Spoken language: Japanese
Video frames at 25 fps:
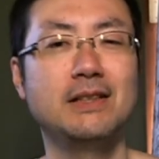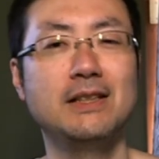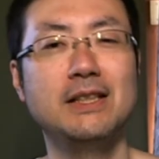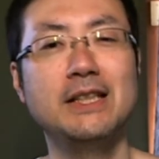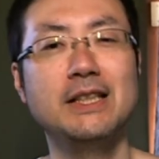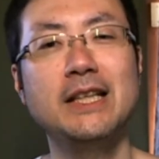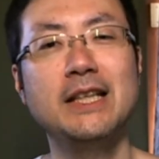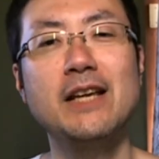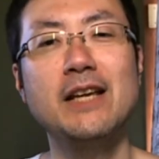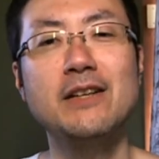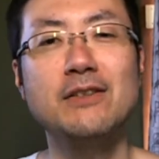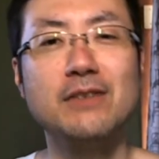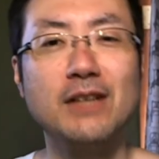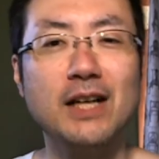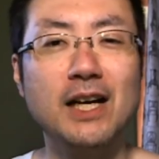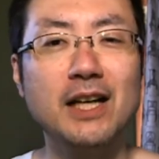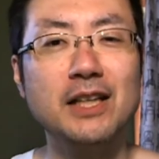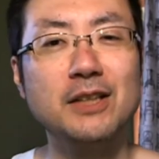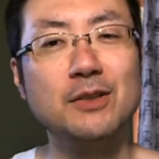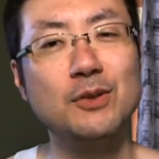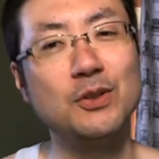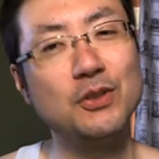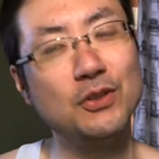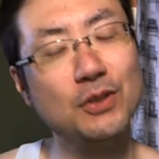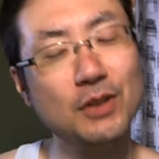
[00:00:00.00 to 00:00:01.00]
行ける
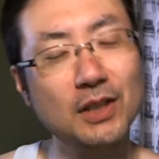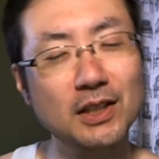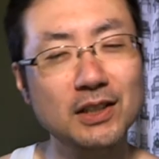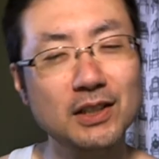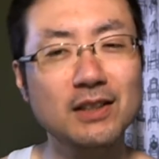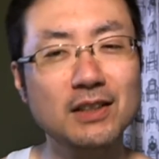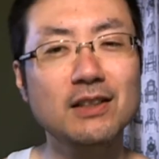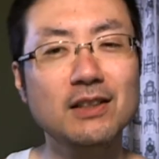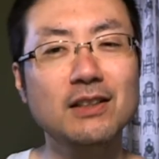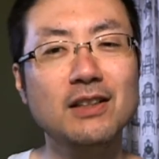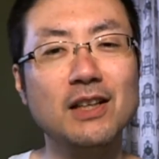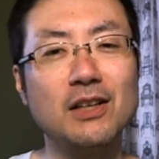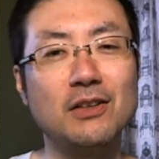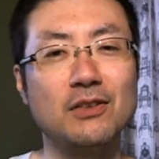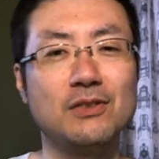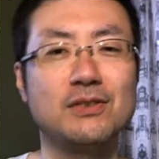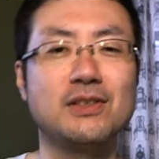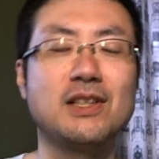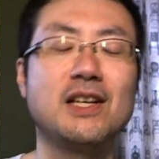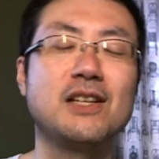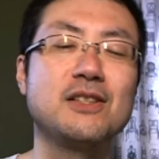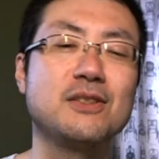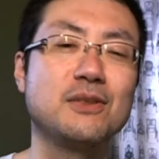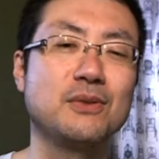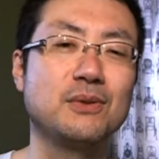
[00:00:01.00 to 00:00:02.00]
範囲を広げていったのよ
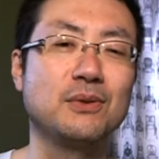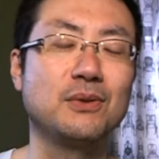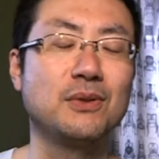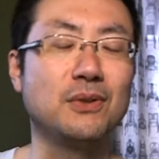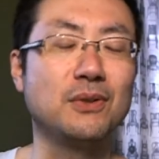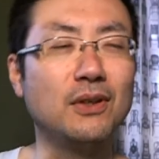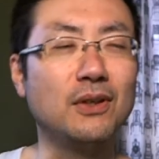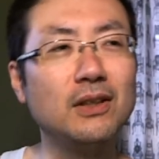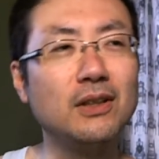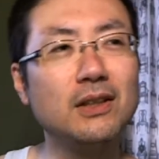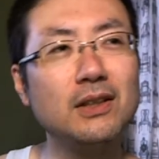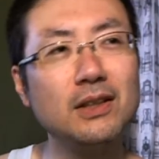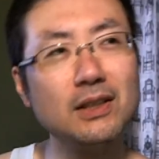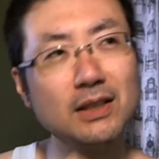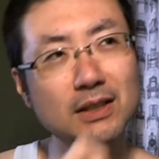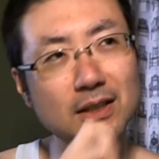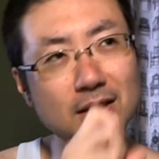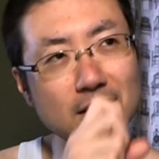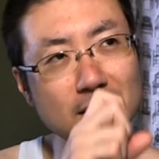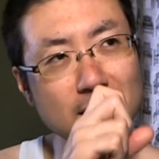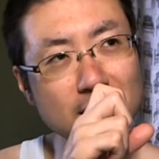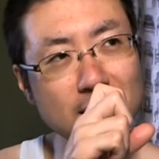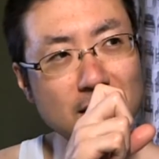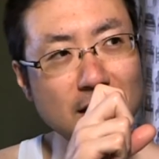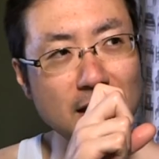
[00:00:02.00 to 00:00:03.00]
最初の頃
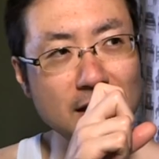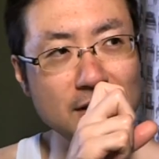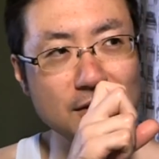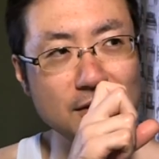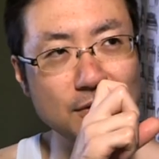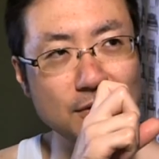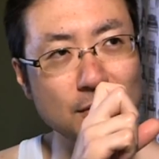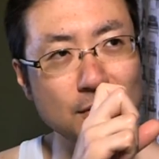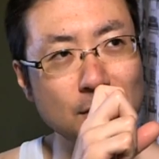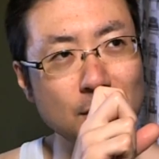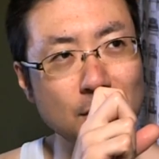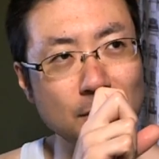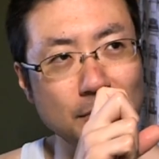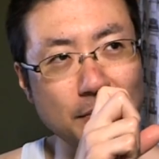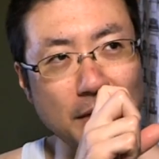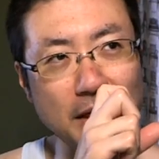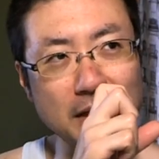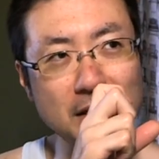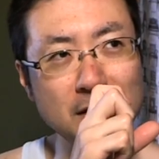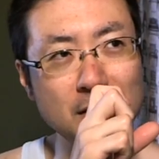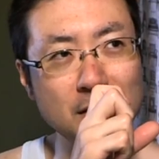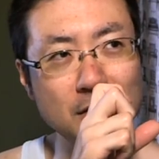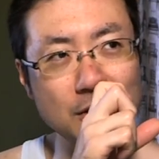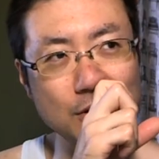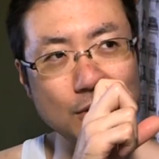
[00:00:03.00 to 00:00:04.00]
最初の
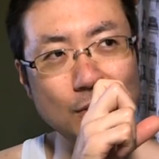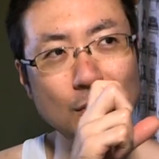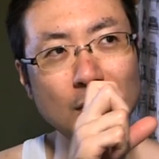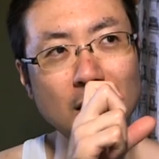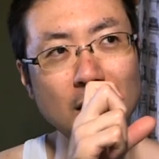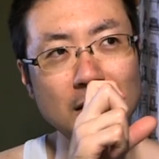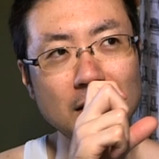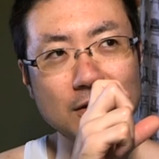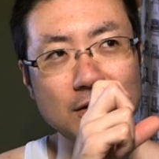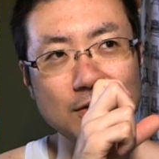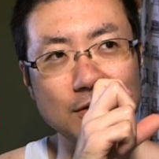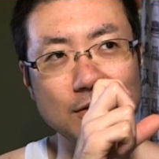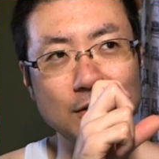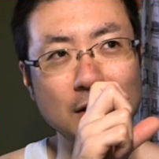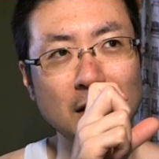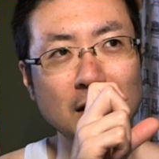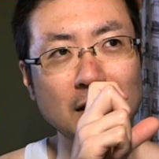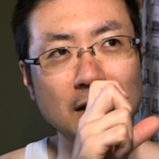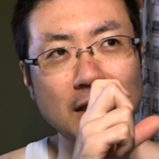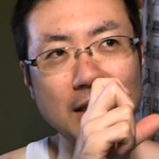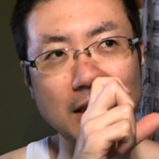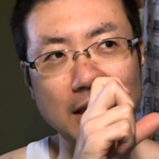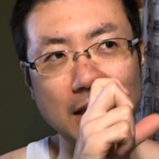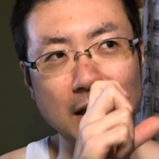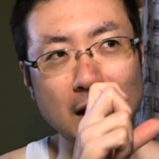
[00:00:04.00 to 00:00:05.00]
パニック障害というになっ
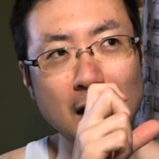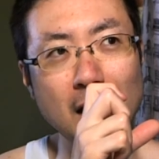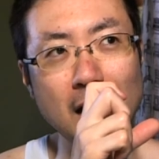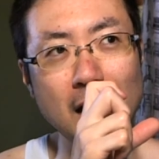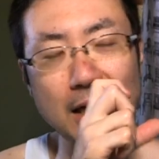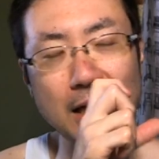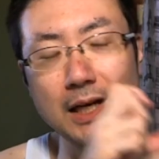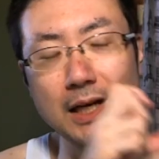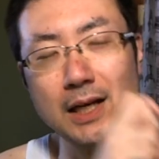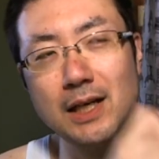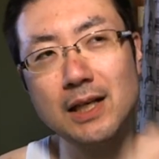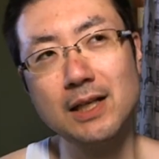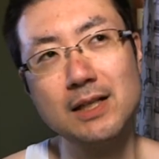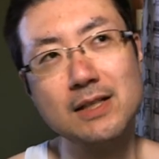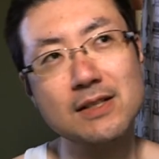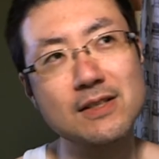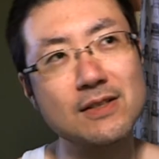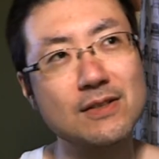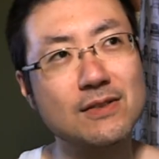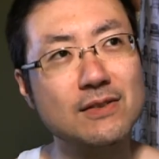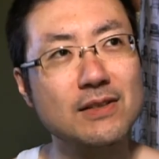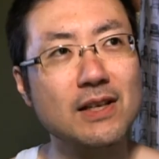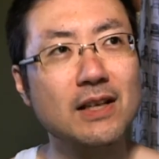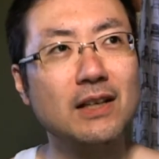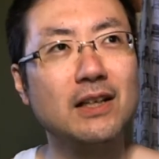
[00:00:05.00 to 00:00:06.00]
てから
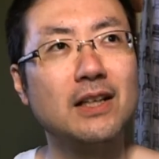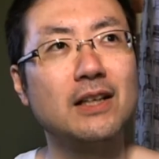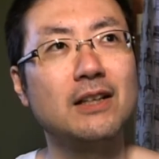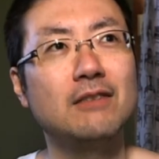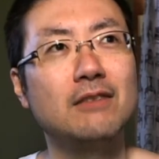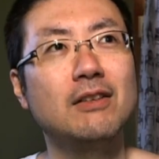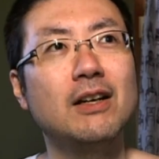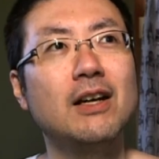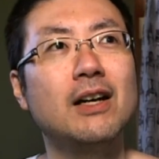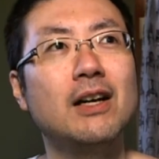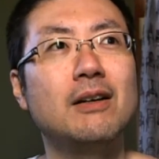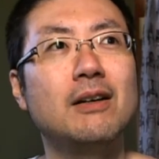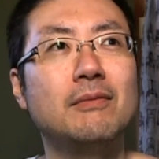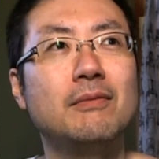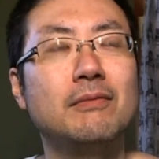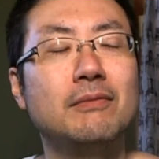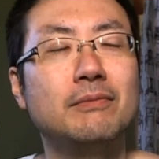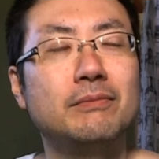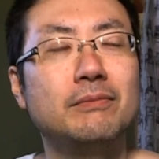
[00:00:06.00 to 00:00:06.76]
数年間は